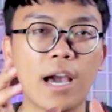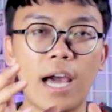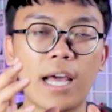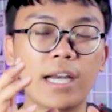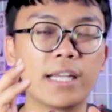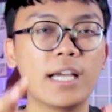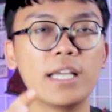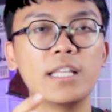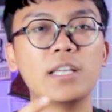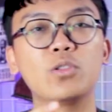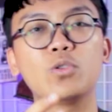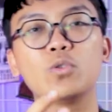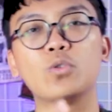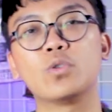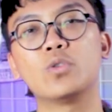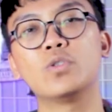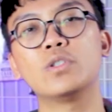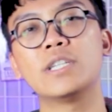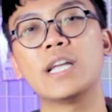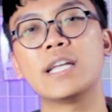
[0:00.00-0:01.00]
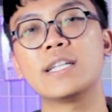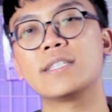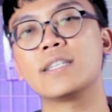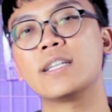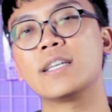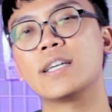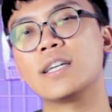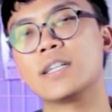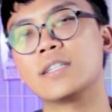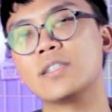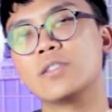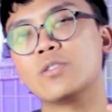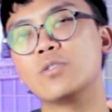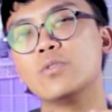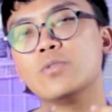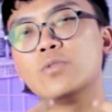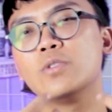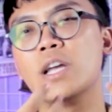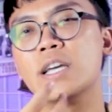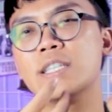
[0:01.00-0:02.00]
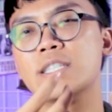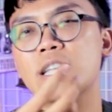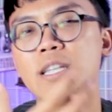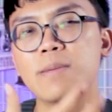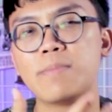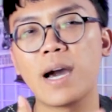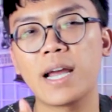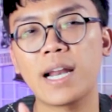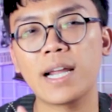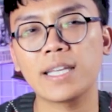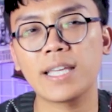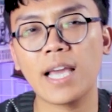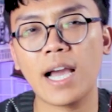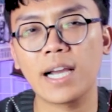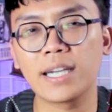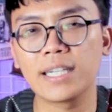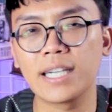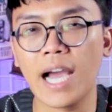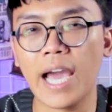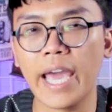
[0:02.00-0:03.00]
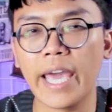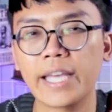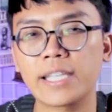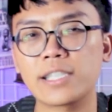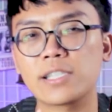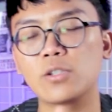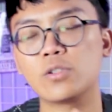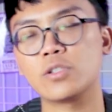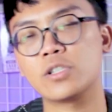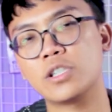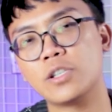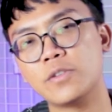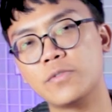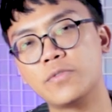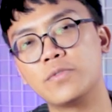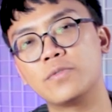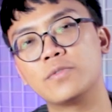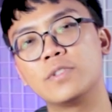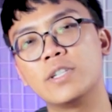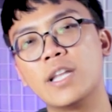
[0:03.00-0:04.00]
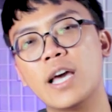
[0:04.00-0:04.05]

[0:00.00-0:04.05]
Harganya turun dan sneakers itu udah jadi barang yang gak eksklusif